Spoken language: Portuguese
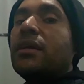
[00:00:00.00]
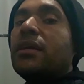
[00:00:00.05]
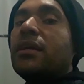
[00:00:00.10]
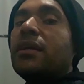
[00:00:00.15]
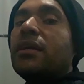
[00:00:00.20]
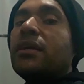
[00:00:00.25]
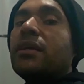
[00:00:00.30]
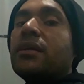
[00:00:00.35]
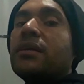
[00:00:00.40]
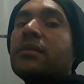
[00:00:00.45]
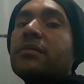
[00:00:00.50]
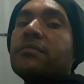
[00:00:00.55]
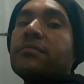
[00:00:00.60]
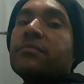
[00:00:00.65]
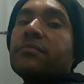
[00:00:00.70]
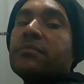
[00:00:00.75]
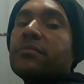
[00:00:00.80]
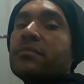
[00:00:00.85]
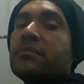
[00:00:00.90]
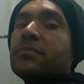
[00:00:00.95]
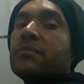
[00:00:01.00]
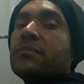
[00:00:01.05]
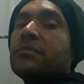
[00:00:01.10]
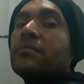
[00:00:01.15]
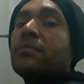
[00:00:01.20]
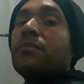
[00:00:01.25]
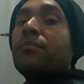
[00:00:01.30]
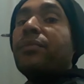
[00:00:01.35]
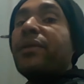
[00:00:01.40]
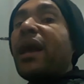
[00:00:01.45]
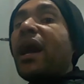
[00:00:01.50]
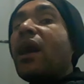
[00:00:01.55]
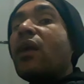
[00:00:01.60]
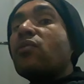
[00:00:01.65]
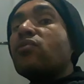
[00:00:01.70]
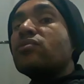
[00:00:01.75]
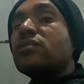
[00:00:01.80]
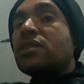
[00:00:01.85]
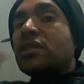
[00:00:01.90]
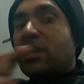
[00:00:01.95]
eh,
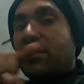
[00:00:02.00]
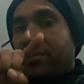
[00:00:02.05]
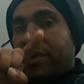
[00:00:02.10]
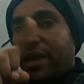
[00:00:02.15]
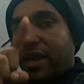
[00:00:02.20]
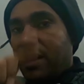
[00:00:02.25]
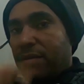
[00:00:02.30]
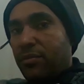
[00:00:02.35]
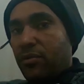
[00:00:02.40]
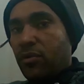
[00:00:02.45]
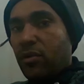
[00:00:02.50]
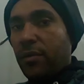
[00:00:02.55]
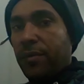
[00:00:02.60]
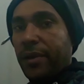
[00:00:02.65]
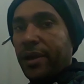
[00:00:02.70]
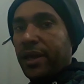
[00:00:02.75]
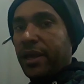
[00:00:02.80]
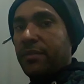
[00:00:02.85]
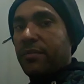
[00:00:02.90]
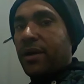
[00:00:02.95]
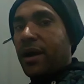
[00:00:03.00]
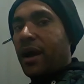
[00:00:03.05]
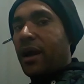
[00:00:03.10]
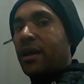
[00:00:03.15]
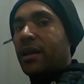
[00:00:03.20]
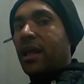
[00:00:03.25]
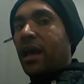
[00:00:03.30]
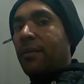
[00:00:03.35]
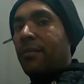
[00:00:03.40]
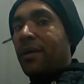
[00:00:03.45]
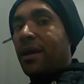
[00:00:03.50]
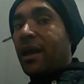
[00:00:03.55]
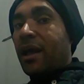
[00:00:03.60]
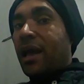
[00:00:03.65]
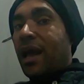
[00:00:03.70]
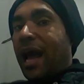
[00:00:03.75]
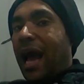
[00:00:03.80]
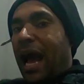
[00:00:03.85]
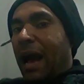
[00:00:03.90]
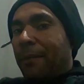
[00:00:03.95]
braun também era boa para queimar, que a,
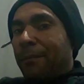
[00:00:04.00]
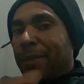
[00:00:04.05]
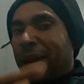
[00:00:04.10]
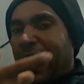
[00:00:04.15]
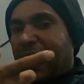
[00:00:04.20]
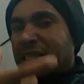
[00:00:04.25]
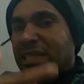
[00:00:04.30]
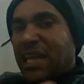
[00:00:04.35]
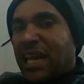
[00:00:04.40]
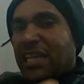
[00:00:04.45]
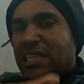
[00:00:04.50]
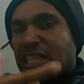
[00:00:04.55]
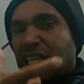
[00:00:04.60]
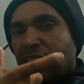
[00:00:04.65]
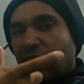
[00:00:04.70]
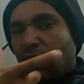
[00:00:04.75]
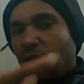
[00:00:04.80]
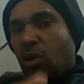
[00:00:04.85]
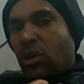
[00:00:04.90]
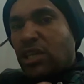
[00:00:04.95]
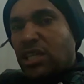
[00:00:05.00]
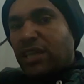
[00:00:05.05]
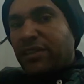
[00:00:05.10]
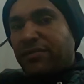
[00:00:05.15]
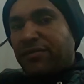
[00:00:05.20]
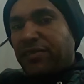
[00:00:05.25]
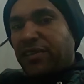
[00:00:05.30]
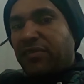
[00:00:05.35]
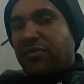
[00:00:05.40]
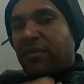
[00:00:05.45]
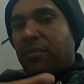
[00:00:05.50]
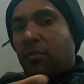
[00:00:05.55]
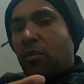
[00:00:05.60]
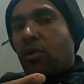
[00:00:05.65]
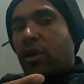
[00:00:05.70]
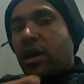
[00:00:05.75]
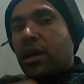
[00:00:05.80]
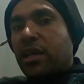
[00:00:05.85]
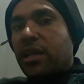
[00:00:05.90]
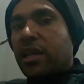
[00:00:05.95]
a brasa era essa tocha viva,
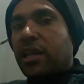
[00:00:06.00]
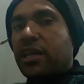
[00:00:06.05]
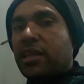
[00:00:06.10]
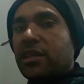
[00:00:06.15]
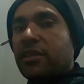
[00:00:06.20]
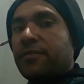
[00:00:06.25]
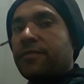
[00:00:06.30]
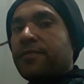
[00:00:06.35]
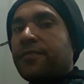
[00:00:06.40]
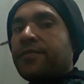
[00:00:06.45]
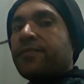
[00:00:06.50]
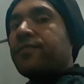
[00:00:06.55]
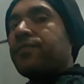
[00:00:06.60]
boca quente.